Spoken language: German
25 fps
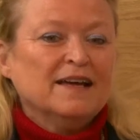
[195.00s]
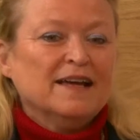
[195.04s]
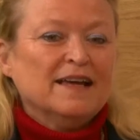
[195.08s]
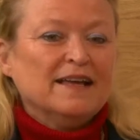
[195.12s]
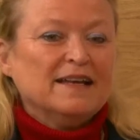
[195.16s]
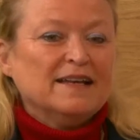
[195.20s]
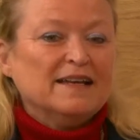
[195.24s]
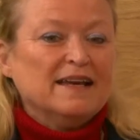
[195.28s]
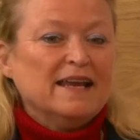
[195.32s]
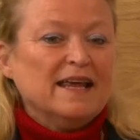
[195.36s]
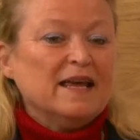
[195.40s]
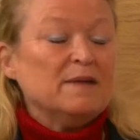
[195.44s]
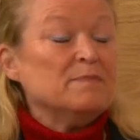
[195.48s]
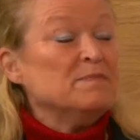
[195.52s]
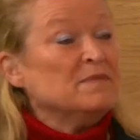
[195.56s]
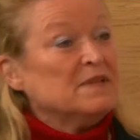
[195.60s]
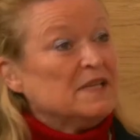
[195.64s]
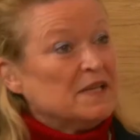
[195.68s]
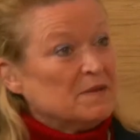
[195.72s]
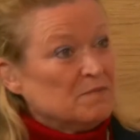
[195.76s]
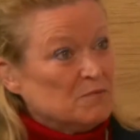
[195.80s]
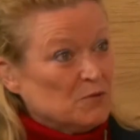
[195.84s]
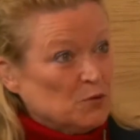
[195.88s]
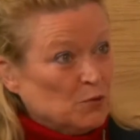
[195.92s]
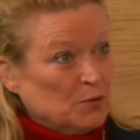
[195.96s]
neben
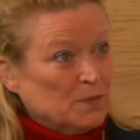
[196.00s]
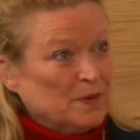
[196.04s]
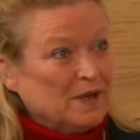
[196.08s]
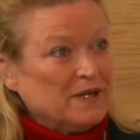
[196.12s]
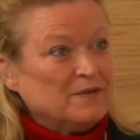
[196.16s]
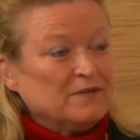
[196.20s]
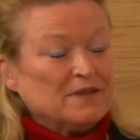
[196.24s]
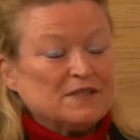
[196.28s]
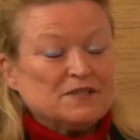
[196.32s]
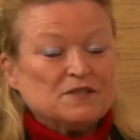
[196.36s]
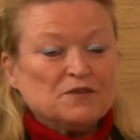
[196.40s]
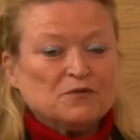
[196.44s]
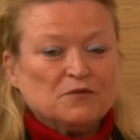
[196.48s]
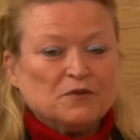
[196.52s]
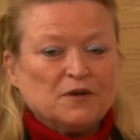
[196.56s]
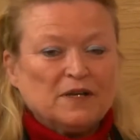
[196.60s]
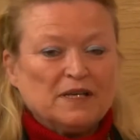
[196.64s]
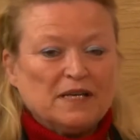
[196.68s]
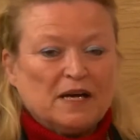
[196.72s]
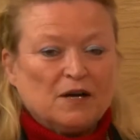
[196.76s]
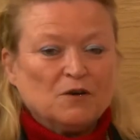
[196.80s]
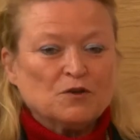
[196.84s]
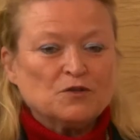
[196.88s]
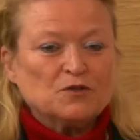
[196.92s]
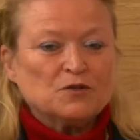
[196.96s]
dem Dubai, was ich vorhin
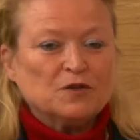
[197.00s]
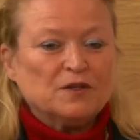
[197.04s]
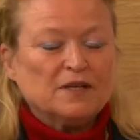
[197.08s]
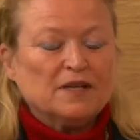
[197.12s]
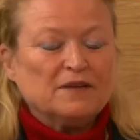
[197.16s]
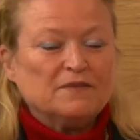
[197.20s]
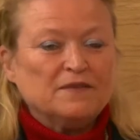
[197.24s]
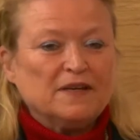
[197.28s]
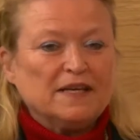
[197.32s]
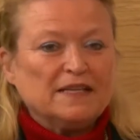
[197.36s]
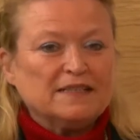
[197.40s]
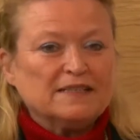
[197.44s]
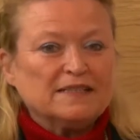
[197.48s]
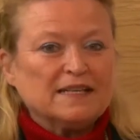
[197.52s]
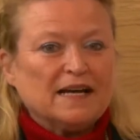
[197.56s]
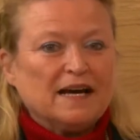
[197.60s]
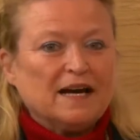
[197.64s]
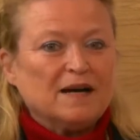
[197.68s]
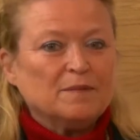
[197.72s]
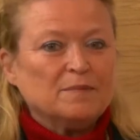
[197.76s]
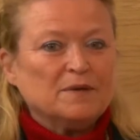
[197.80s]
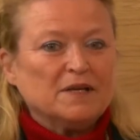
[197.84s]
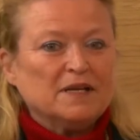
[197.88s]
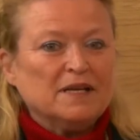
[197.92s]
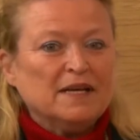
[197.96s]
auch schon erwähnt
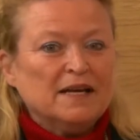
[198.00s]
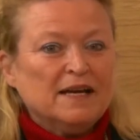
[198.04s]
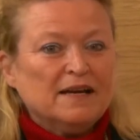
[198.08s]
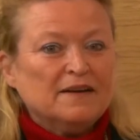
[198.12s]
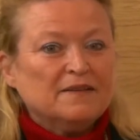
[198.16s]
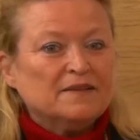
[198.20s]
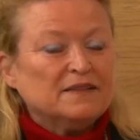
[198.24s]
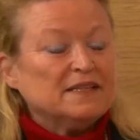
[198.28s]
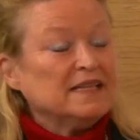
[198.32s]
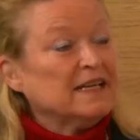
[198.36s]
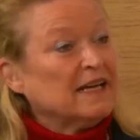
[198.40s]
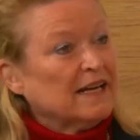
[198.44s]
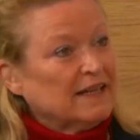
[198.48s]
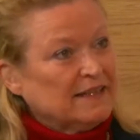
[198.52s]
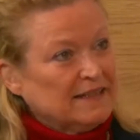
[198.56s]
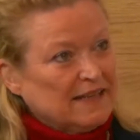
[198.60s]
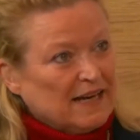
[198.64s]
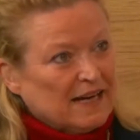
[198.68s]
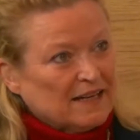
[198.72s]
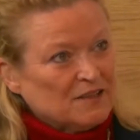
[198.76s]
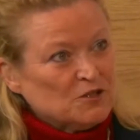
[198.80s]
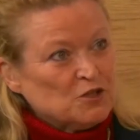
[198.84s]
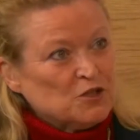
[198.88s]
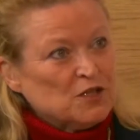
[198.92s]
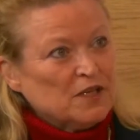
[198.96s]
habe, die
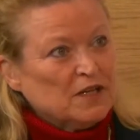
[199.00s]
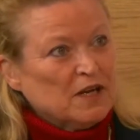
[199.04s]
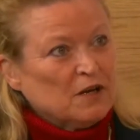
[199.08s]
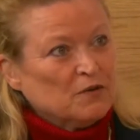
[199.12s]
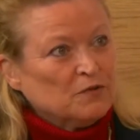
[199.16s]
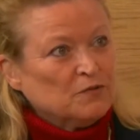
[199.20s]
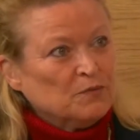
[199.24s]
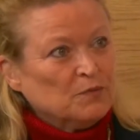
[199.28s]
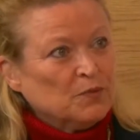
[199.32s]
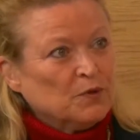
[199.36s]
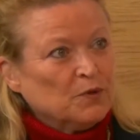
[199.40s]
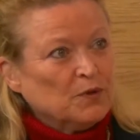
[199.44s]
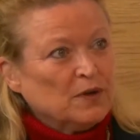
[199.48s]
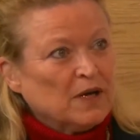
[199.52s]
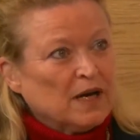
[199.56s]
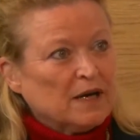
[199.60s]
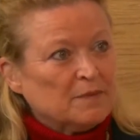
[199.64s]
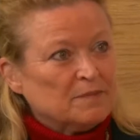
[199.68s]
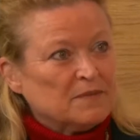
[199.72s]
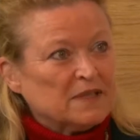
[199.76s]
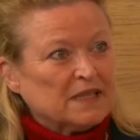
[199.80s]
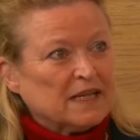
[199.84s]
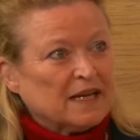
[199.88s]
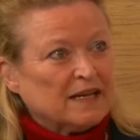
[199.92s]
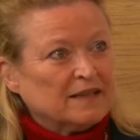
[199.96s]
Kanaren stehen auf dem Programm
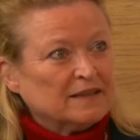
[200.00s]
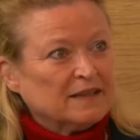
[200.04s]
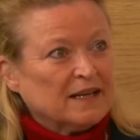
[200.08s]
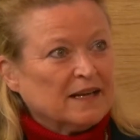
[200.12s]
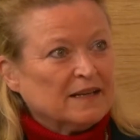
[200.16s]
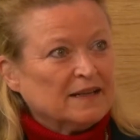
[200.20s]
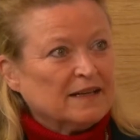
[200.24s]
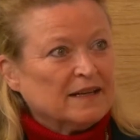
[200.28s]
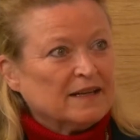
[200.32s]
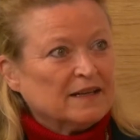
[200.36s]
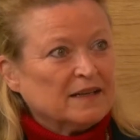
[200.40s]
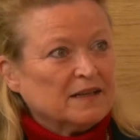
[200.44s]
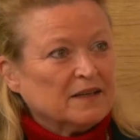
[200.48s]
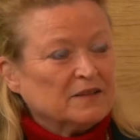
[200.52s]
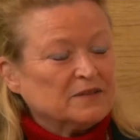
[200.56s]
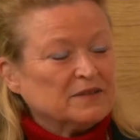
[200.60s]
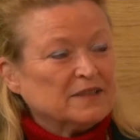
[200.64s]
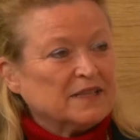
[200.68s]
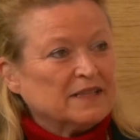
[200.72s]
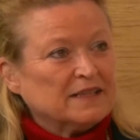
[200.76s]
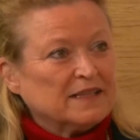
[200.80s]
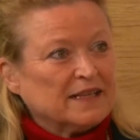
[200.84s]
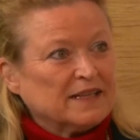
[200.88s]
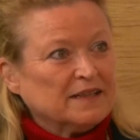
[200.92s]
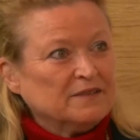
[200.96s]
mit Gran Canaria und
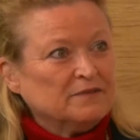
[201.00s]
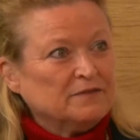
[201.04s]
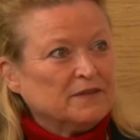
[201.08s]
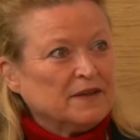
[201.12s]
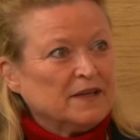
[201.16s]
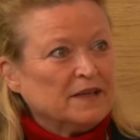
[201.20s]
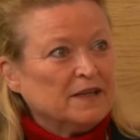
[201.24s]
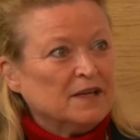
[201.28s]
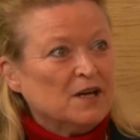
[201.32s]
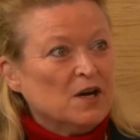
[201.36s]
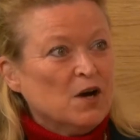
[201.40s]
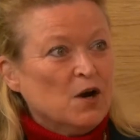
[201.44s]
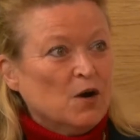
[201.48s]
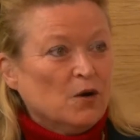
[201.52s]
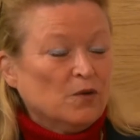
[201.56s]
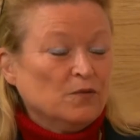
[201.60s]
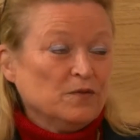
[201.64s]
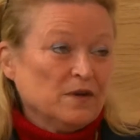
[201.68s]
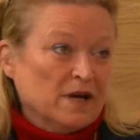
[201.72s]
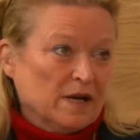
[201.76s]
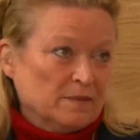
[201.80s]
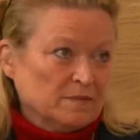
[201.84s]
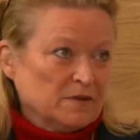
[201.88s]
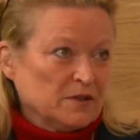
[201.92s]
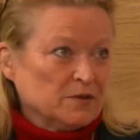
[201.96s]
Teneriffa und
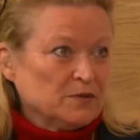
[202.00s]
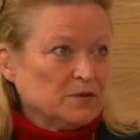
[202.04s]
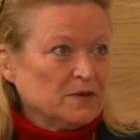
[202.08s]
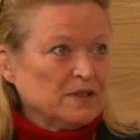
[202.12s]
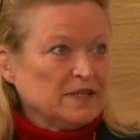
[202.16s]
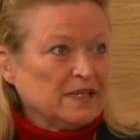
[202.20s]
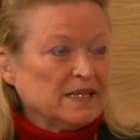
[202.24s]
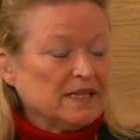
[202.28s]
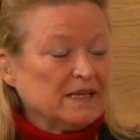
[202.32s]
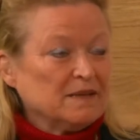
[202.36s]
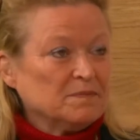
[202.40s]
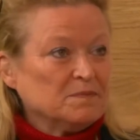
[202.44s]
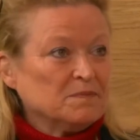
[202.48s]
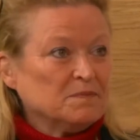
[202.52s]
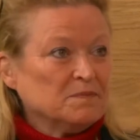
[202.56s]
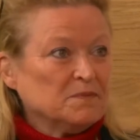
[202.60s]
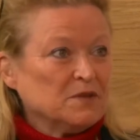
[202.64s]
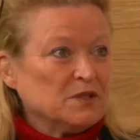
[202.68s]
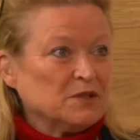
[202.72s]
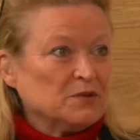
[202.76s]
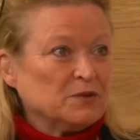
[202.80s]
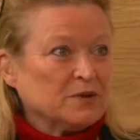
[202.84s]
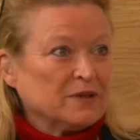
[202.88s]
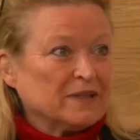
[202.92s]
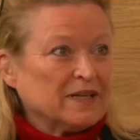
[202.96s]
wir haben natürlich Ägypten
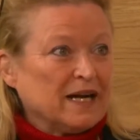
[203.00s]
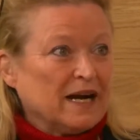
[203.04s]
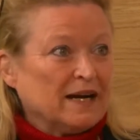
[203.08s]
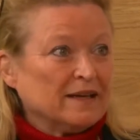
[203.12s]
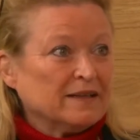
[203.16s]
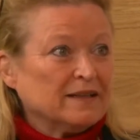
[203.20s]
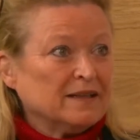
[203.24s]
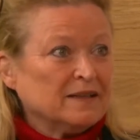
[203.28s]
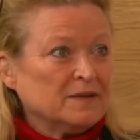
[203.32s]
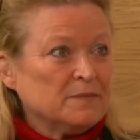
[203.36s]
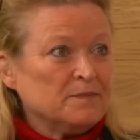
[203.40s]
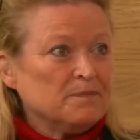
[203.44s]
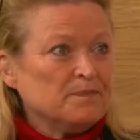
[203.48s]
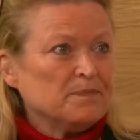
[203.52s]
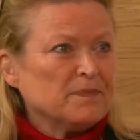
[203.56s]
mit Hurghada.